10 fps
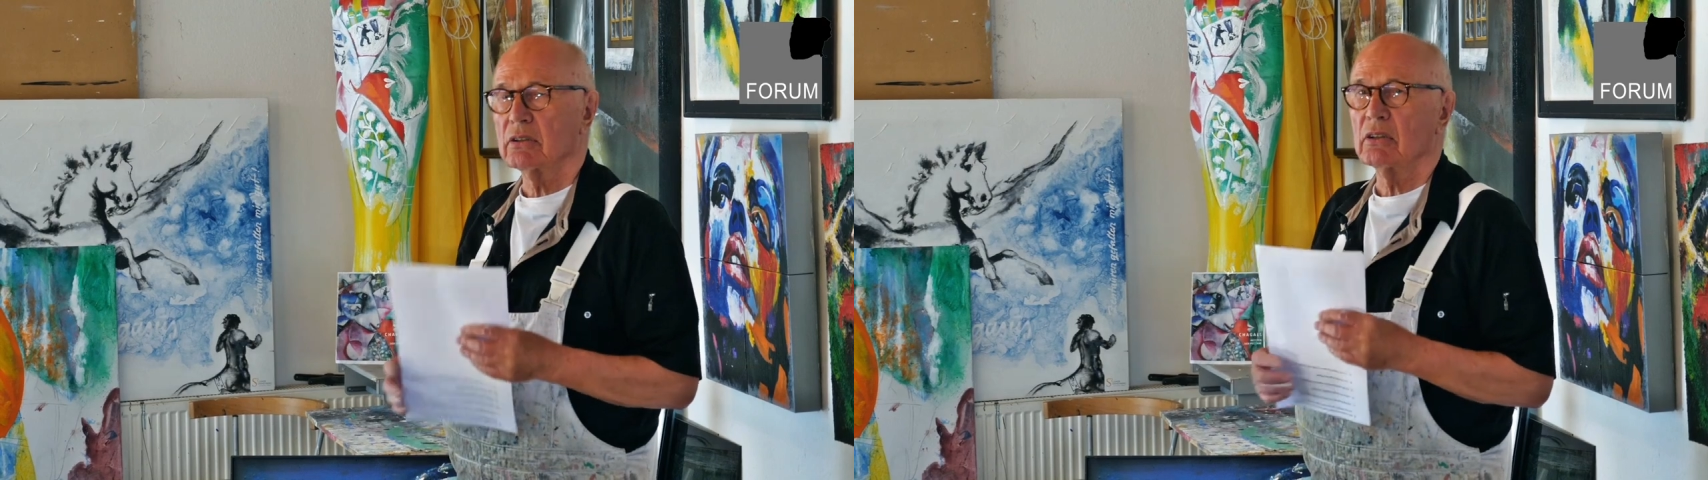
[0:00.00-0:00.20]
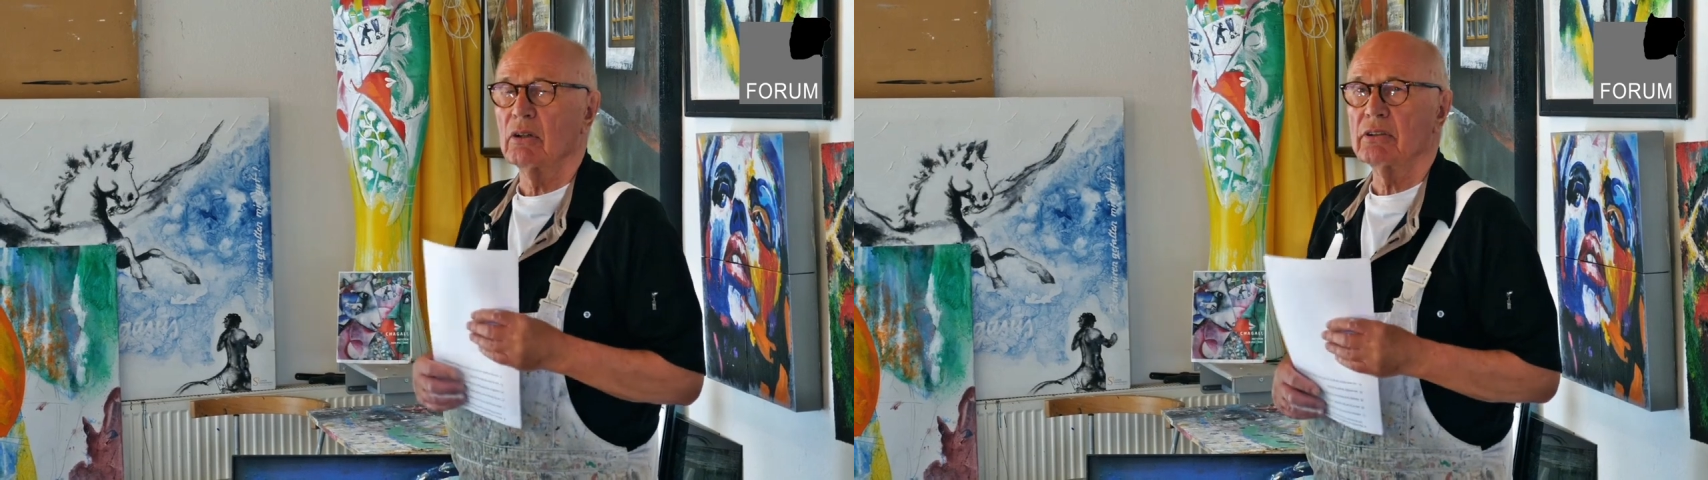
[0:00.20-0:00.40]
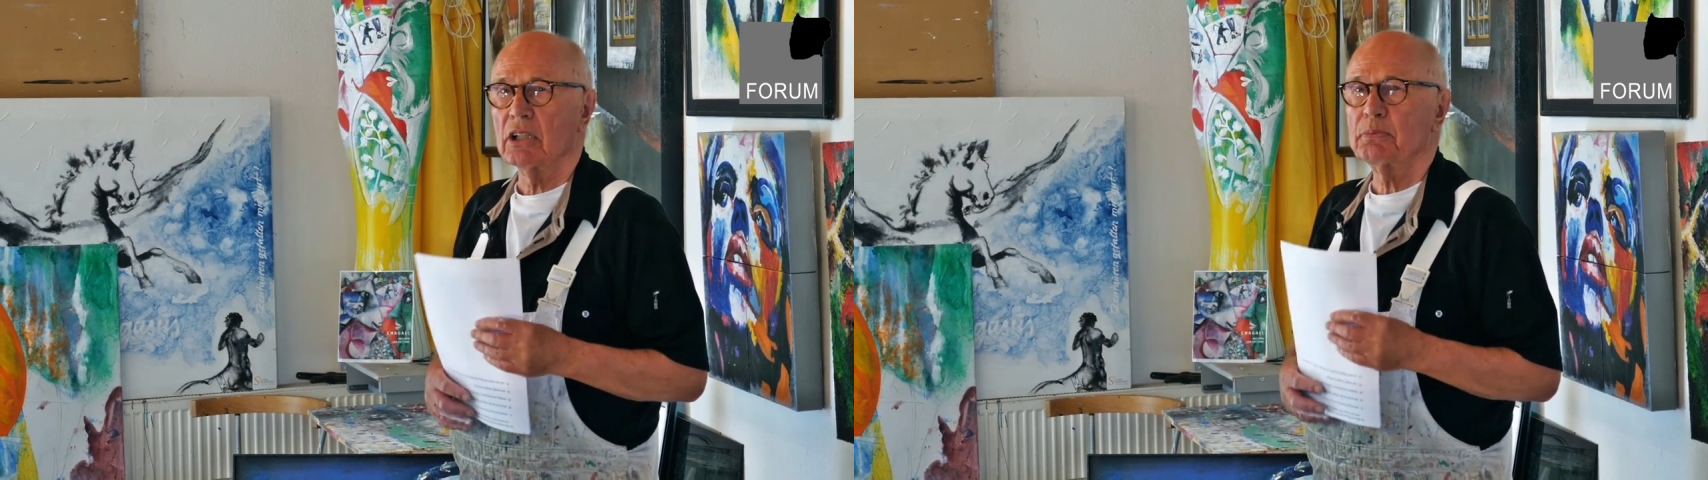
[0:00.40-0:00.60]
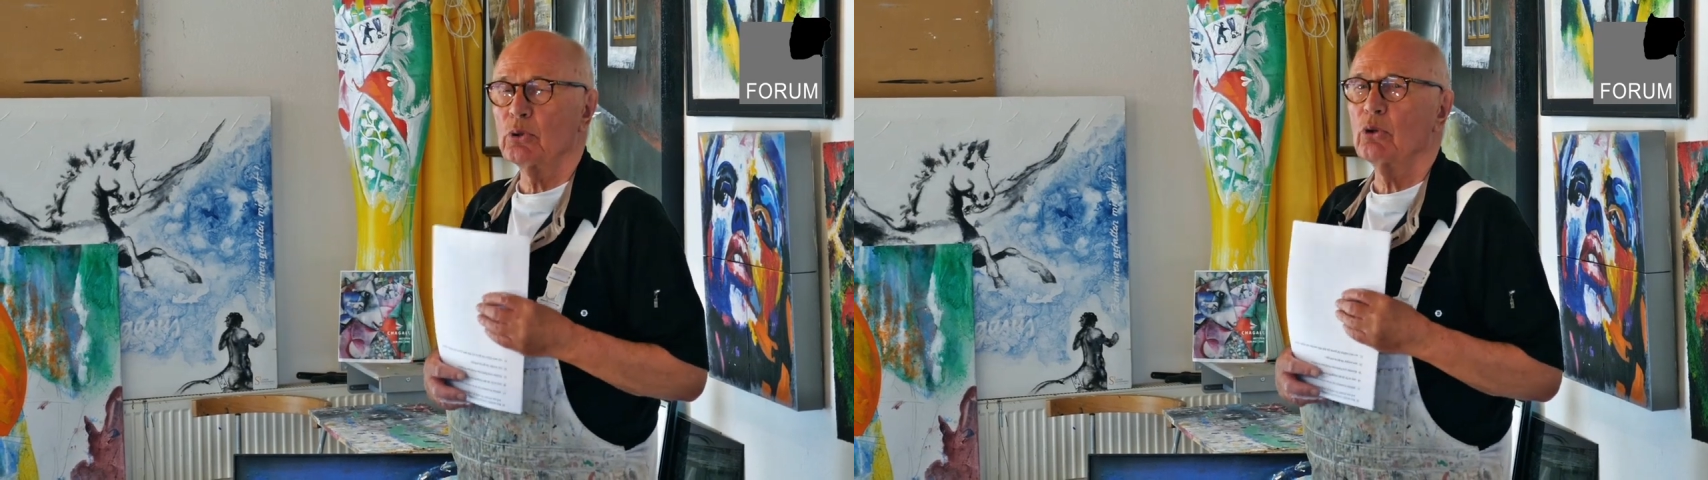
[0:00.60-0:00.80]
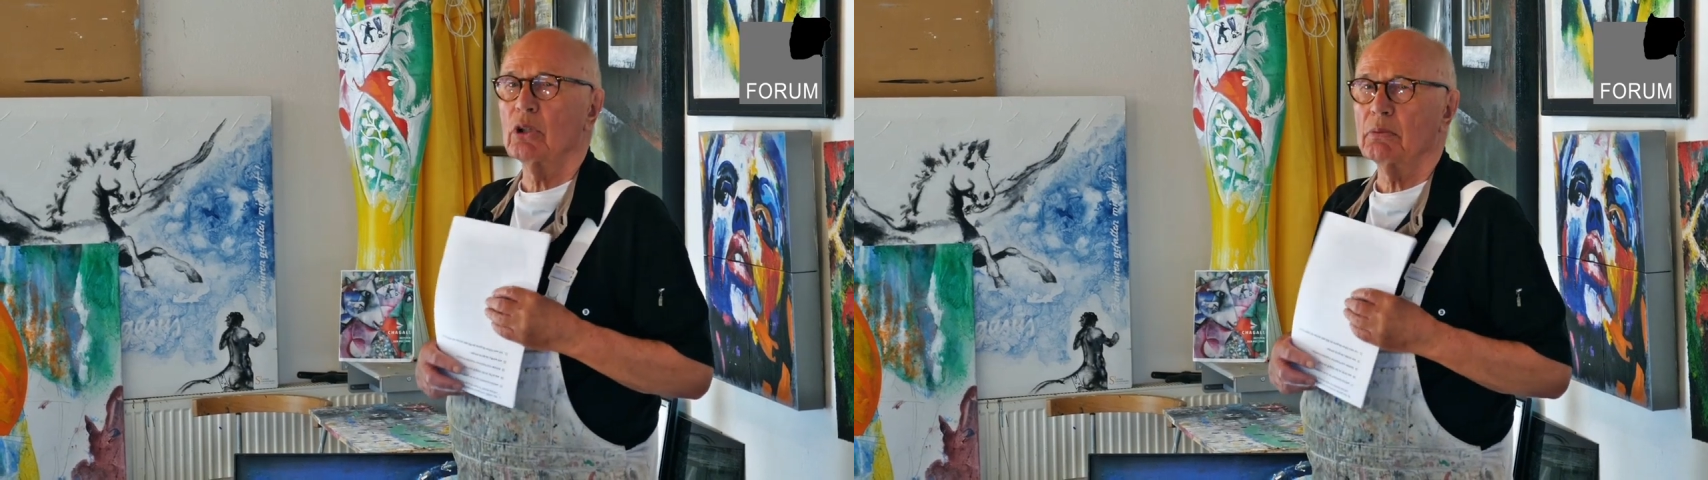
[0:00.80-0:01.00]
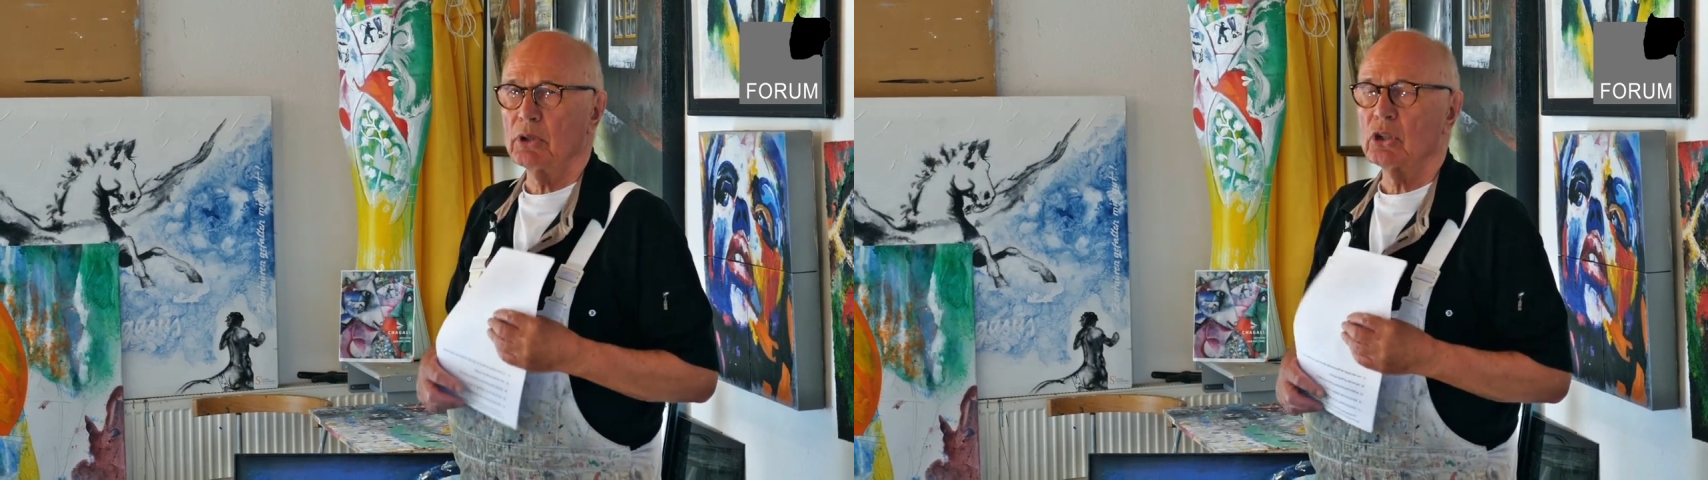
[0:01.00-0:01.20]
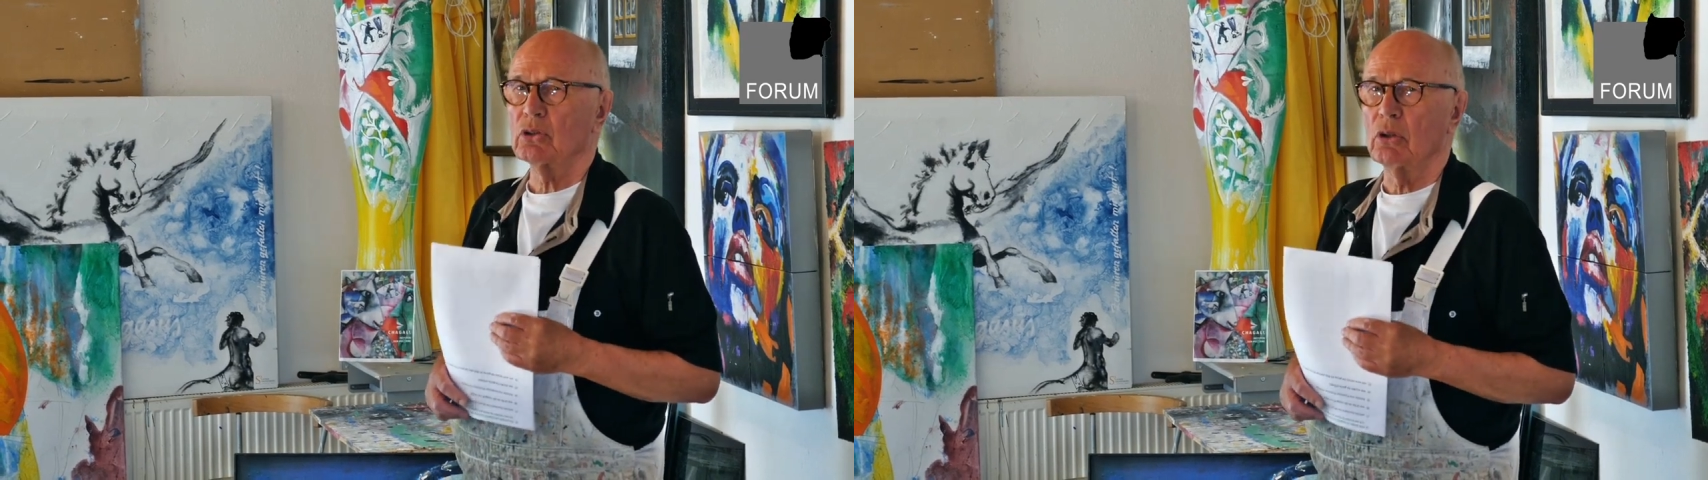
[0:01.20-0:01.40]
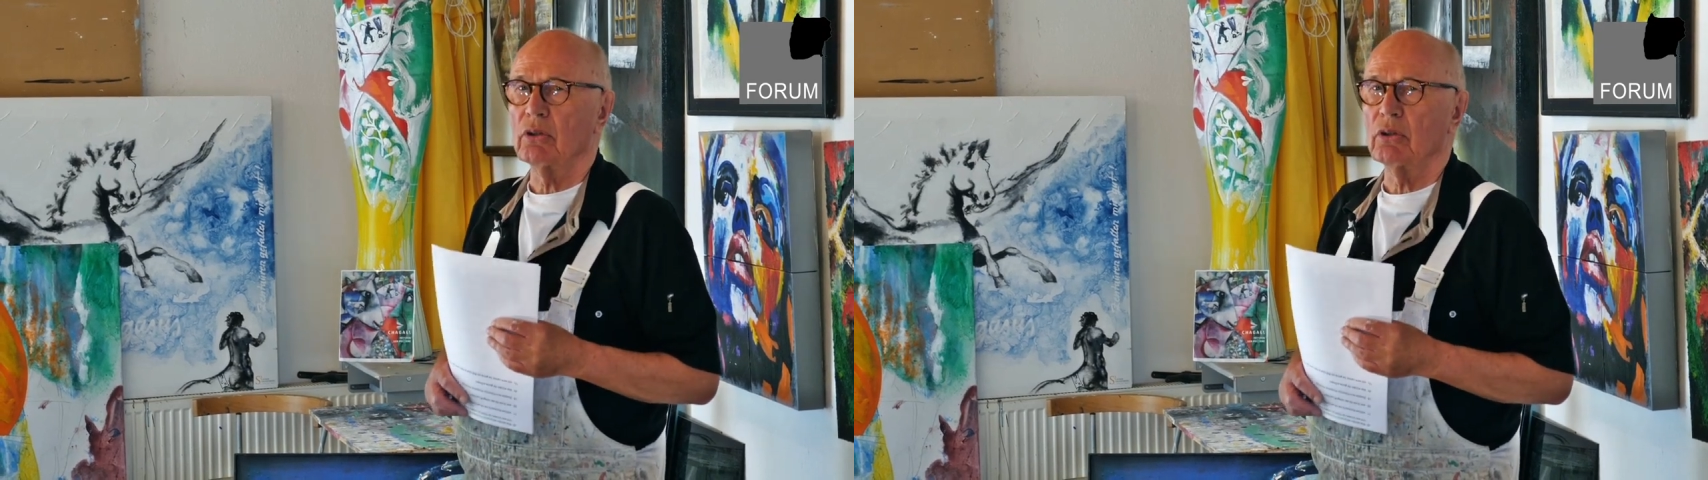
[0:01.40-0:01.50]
Und das berührt mich schon.